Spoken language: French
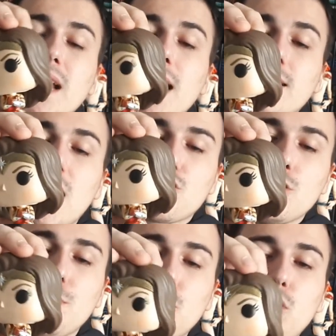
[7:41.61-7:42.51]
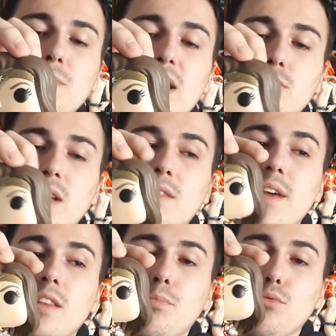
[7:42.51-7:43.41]
garder l'action pose comme ça, donc elle
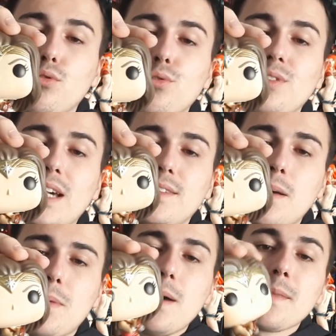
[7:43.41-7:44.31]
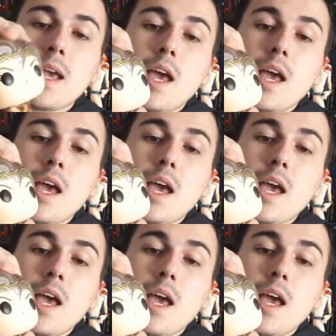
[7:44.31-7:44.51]
va être plutôt très sympa.